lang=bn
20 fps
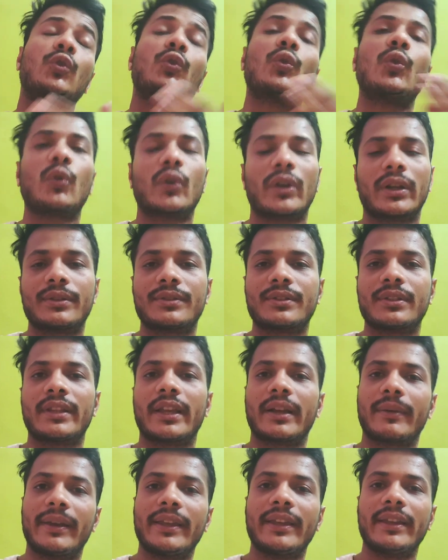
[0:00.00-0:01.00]
ট্রোল করা হচ্ছে
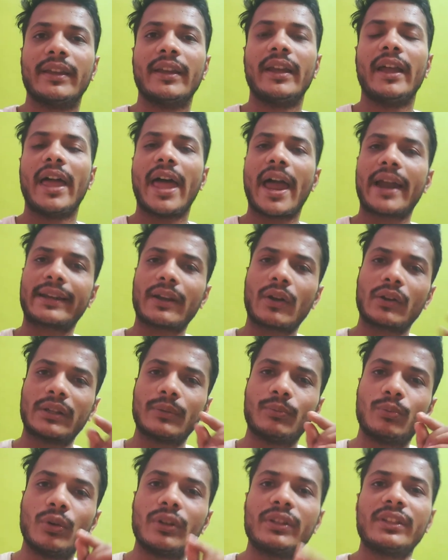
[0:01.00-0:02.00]
দেখ ভাই একটা
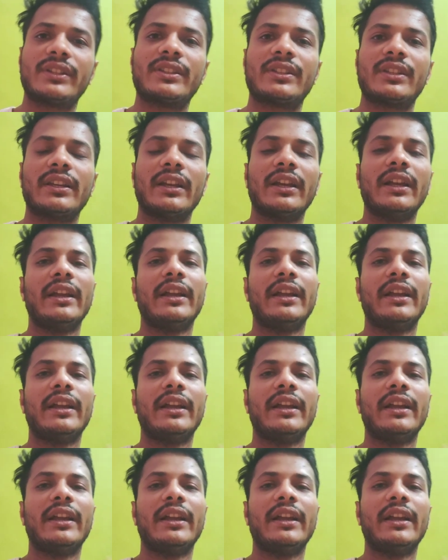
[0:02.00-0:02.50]
কথা বলে দিচ্ছি